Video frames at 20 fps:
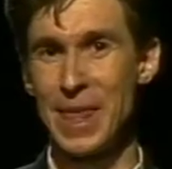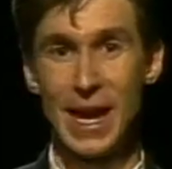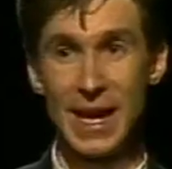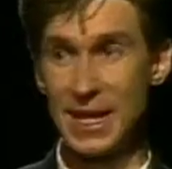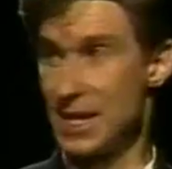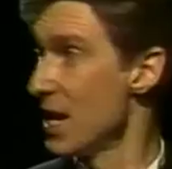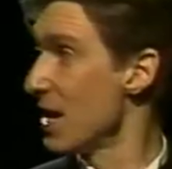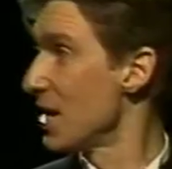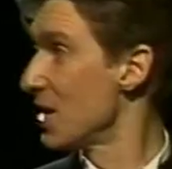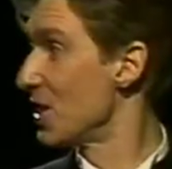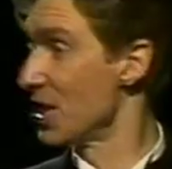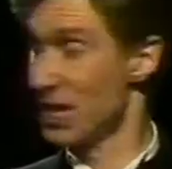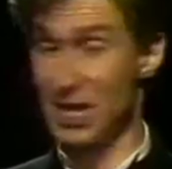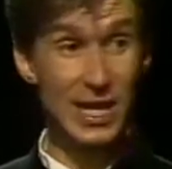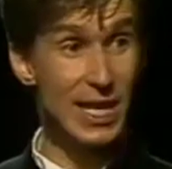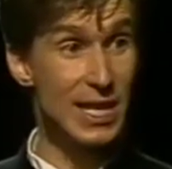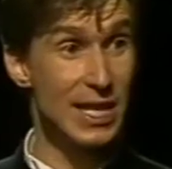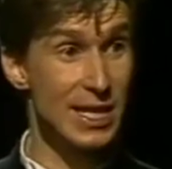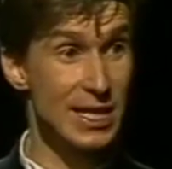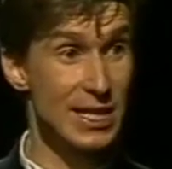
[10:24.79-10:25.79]
А дальше,
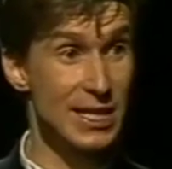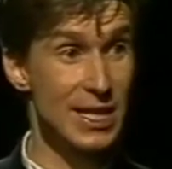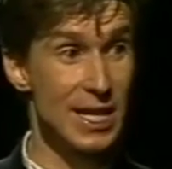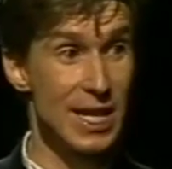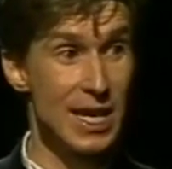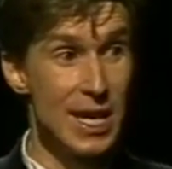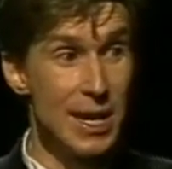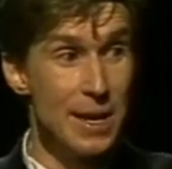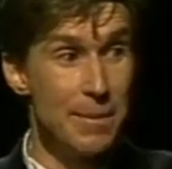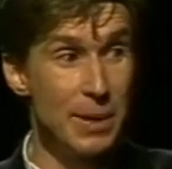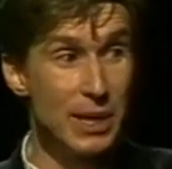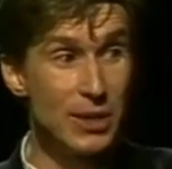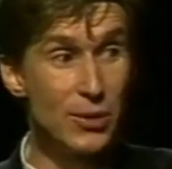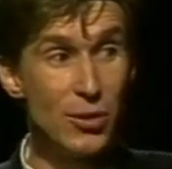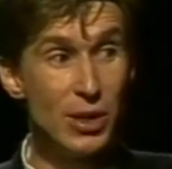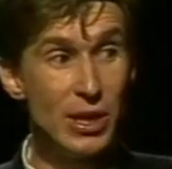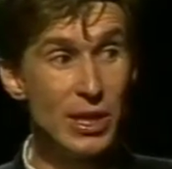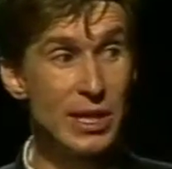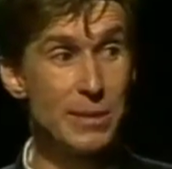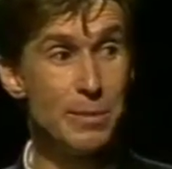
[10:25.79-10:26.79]
гликость,
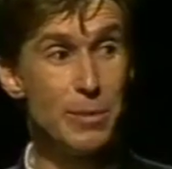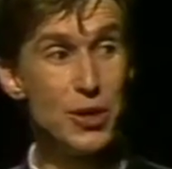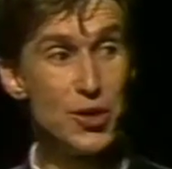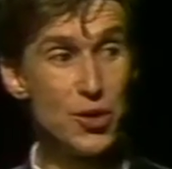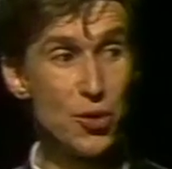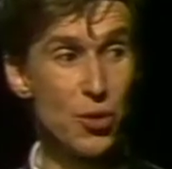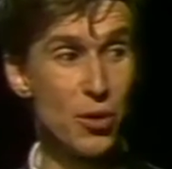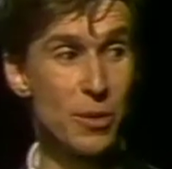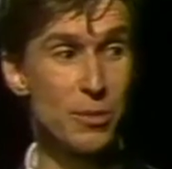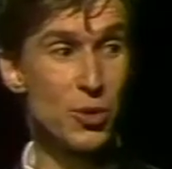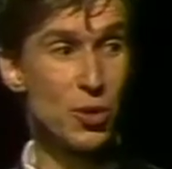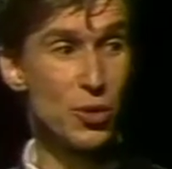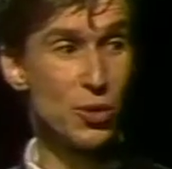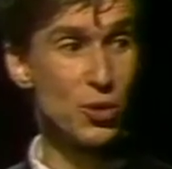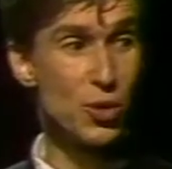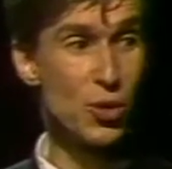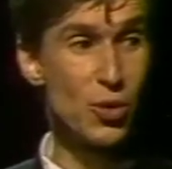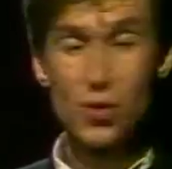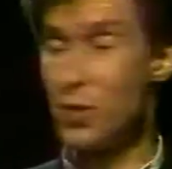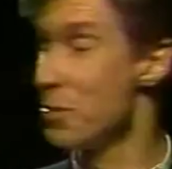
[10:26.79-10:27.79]
притулились плечуком друг
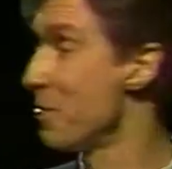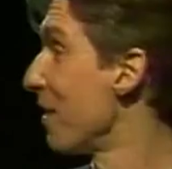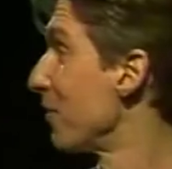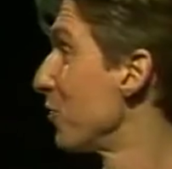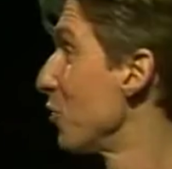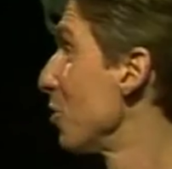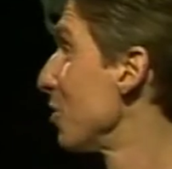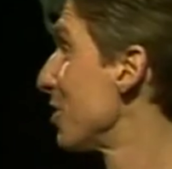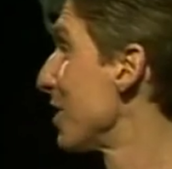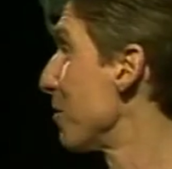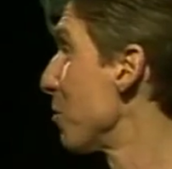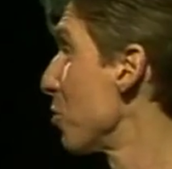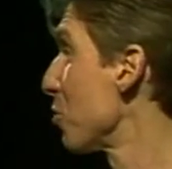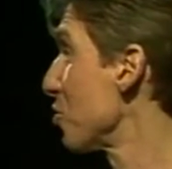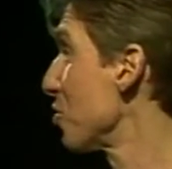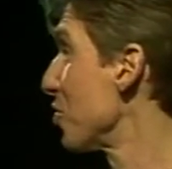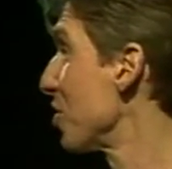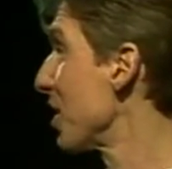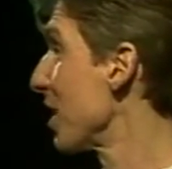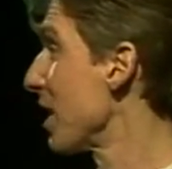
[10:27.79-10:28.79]
к другу вдоль
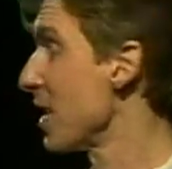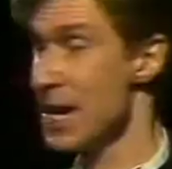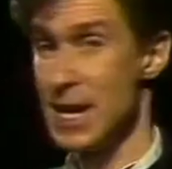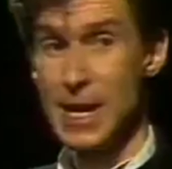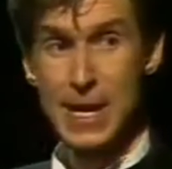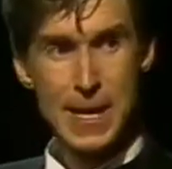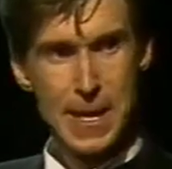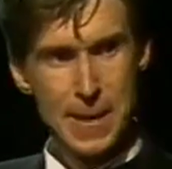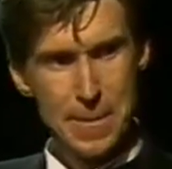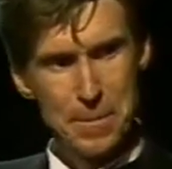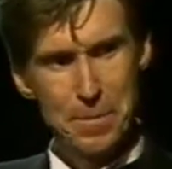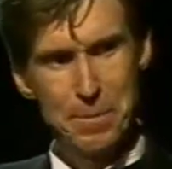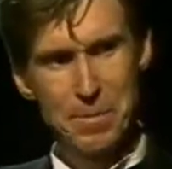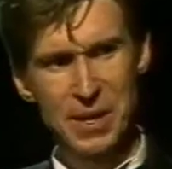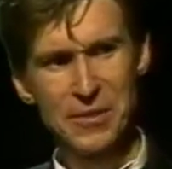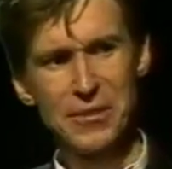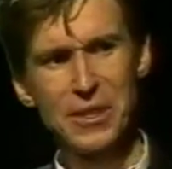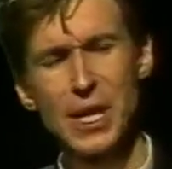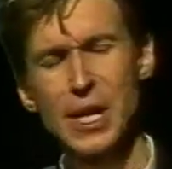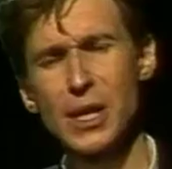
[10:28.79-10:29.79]
заборчика
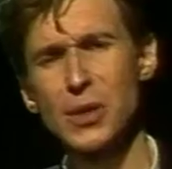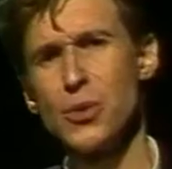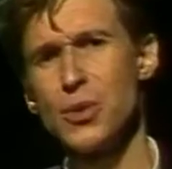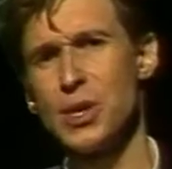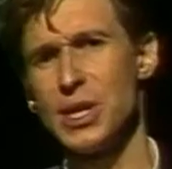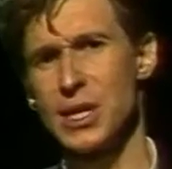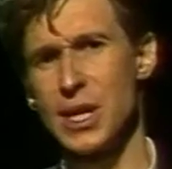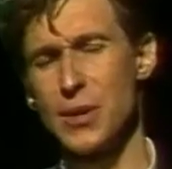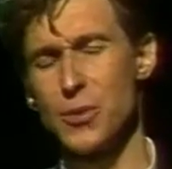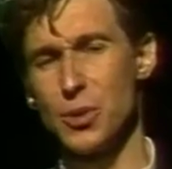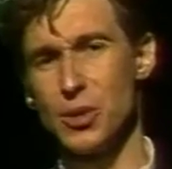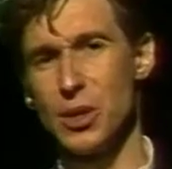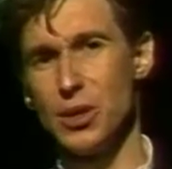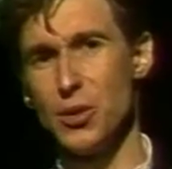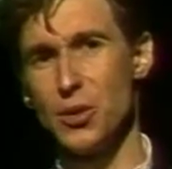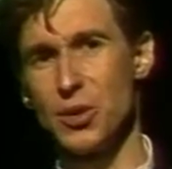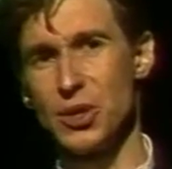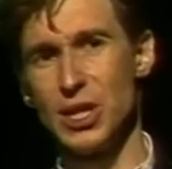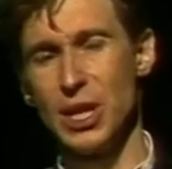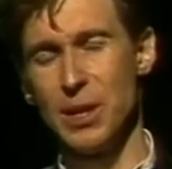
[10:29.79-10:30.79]
профилакторий завода
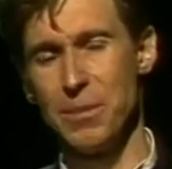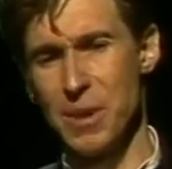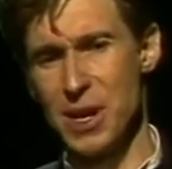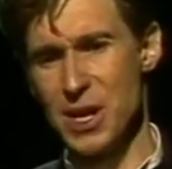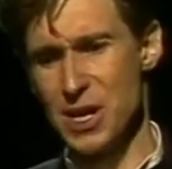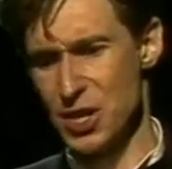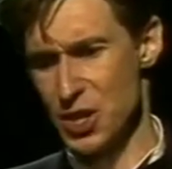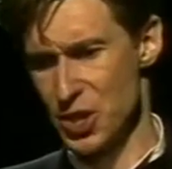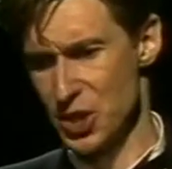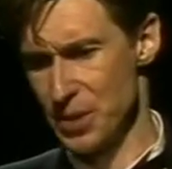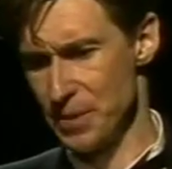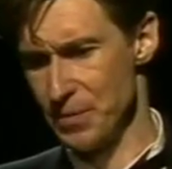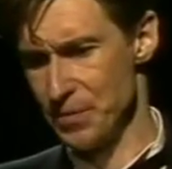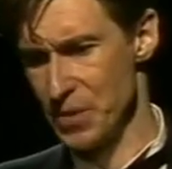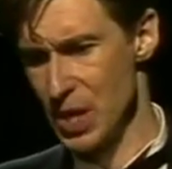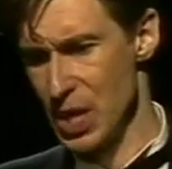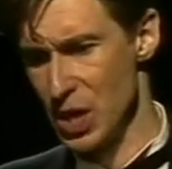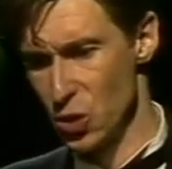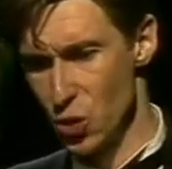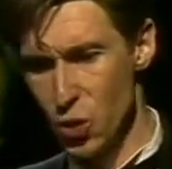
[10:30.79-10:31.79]
«Йоксельмаш»,
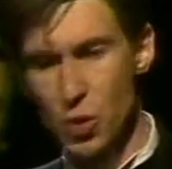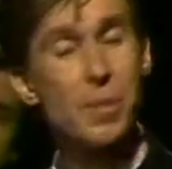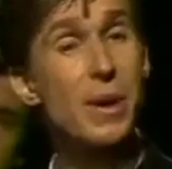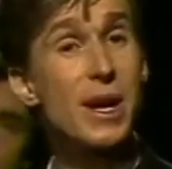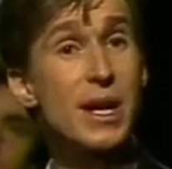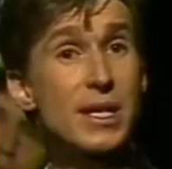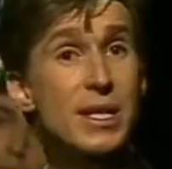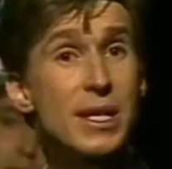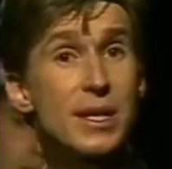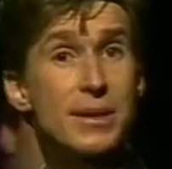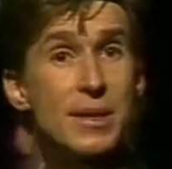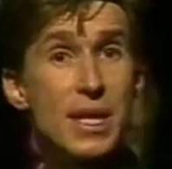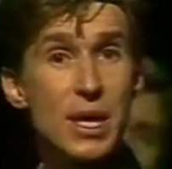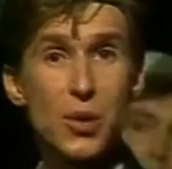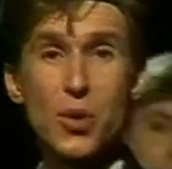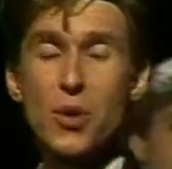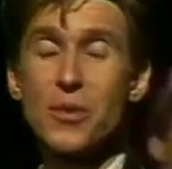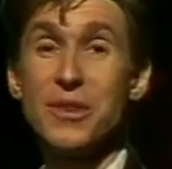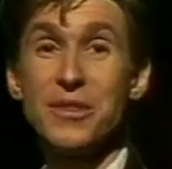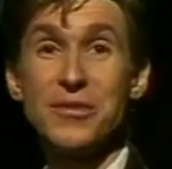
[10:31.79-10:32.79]
Турбаза
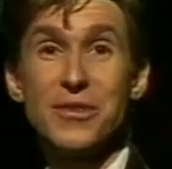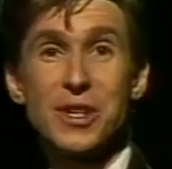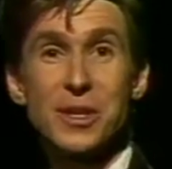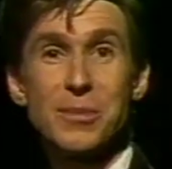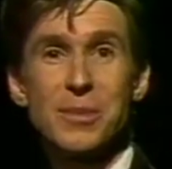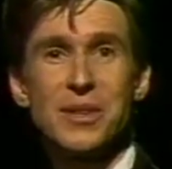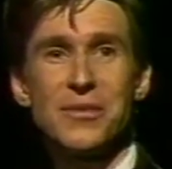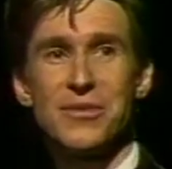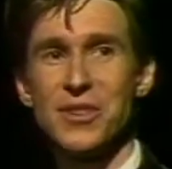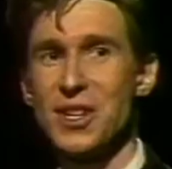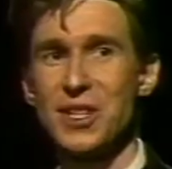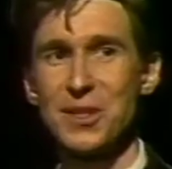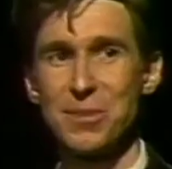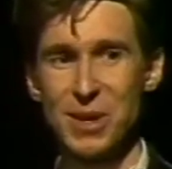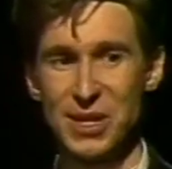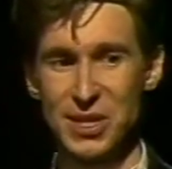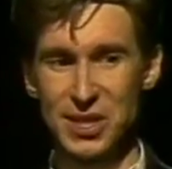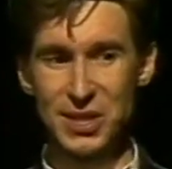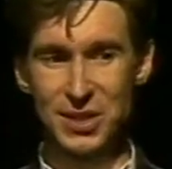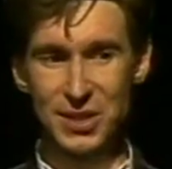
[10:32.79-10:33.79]
торговой фирмы
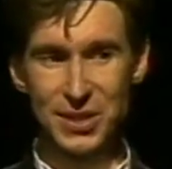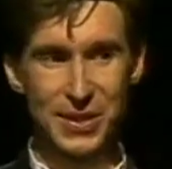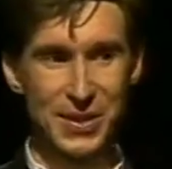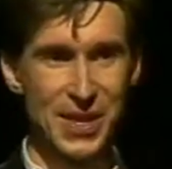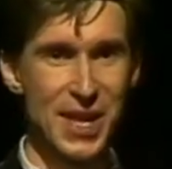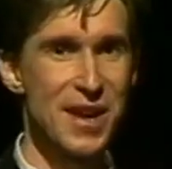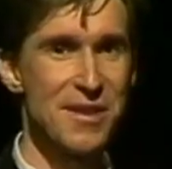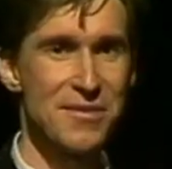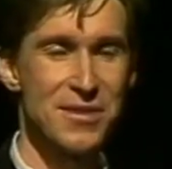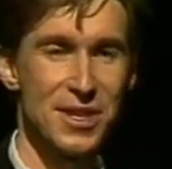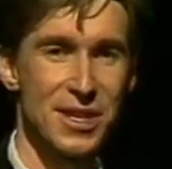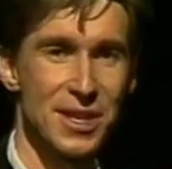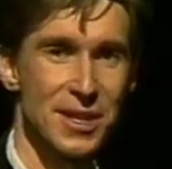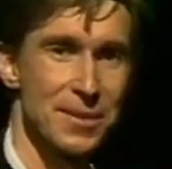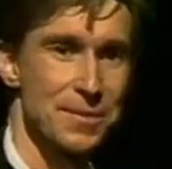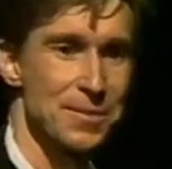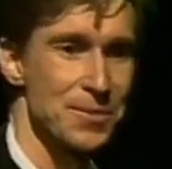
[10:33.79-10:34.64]
«Внешпосыл» нафиг.